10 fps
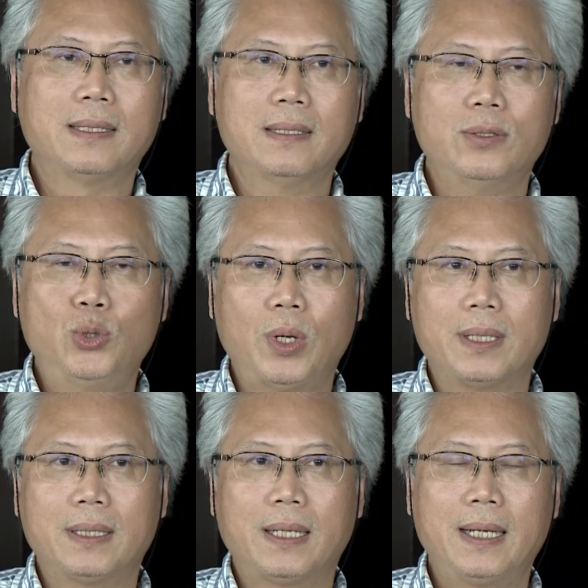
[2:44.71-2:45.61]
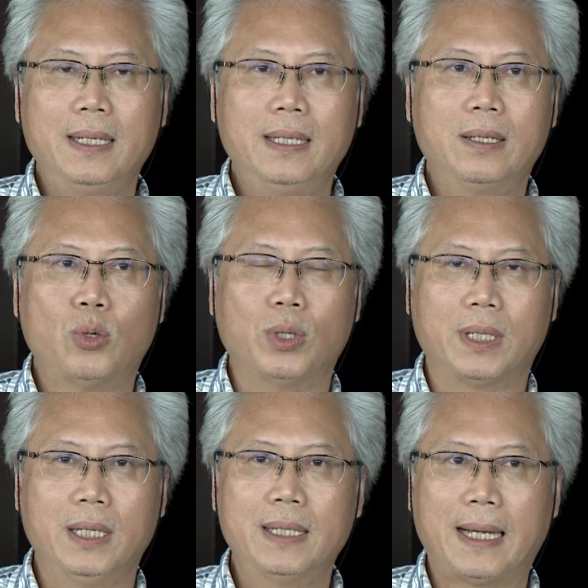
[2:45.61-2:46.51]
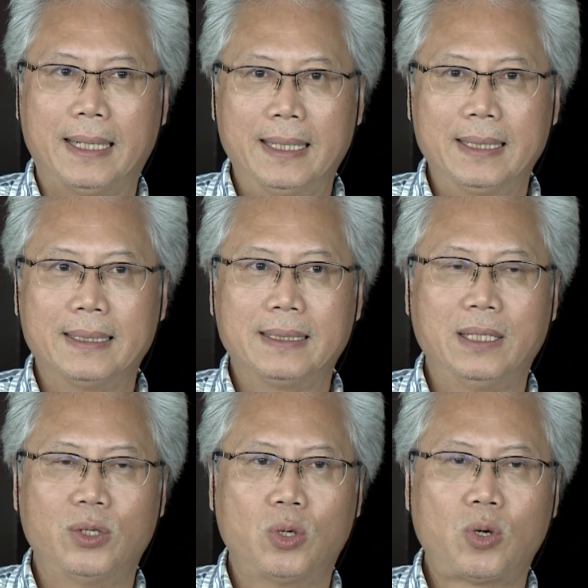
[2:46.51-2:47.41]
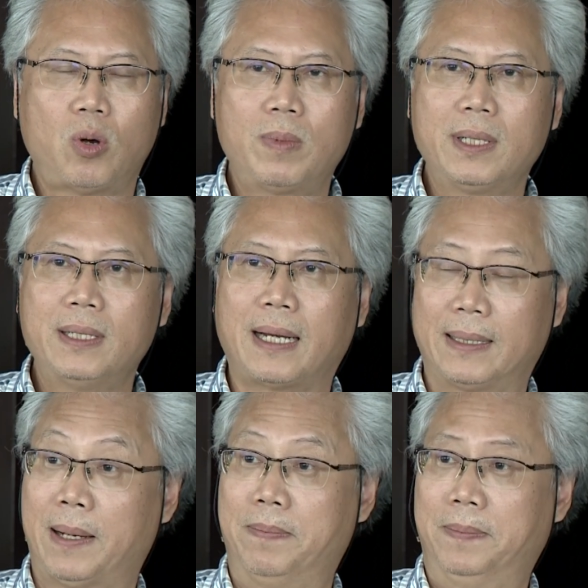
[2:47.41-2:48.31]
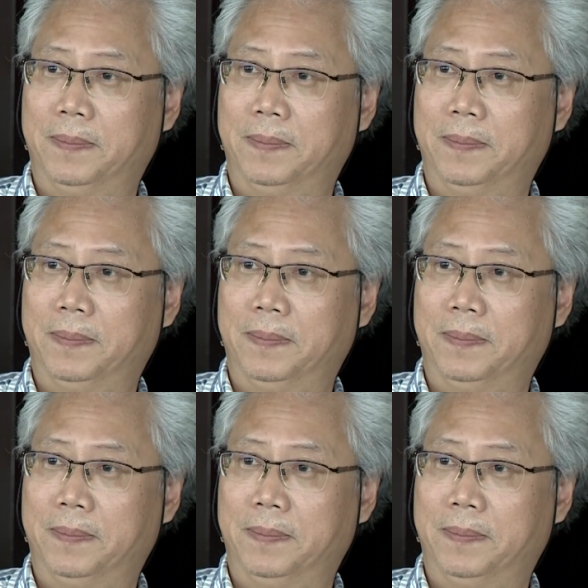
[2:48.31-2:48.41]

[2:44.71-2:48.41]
tự truyện hay hồi ký này ấy, thì nó có một cái đặc điểm